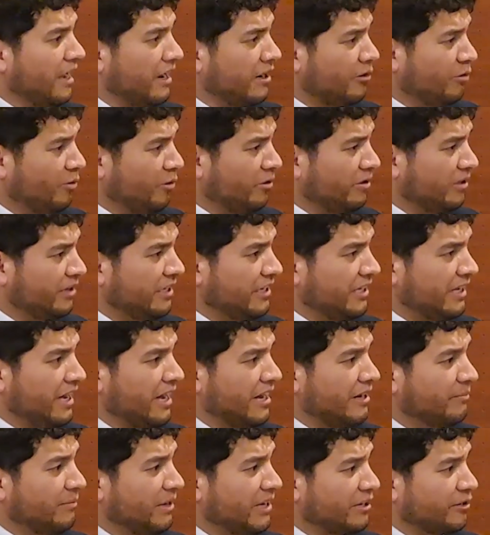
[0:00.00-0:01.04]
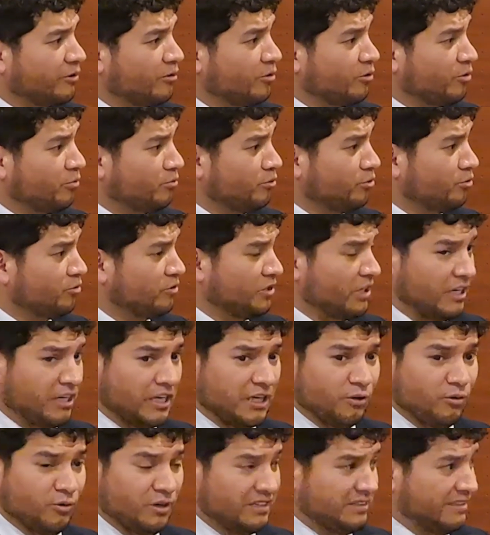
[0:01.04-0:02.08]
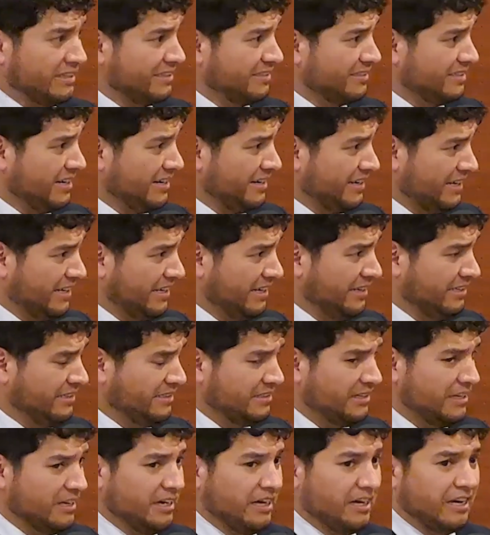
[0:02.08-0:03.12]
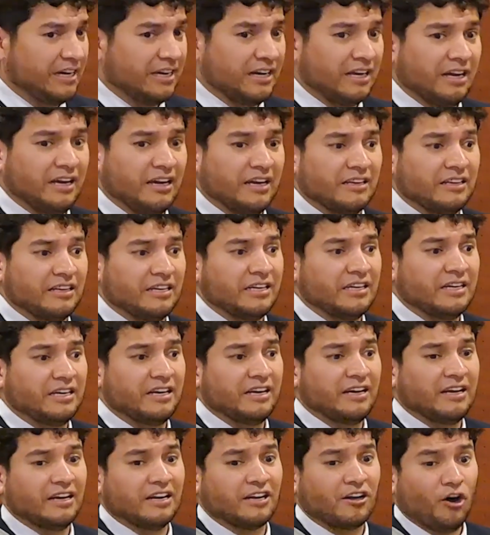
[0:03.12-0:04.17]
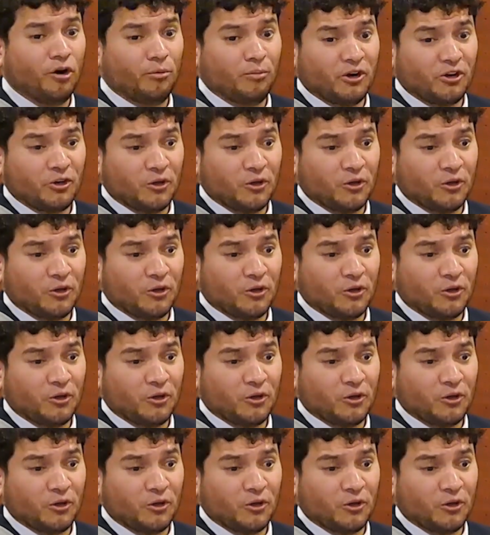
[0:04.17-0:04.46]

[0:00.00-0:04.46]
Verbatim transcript: acorde al marco común de lenguas extranjeras que dirige el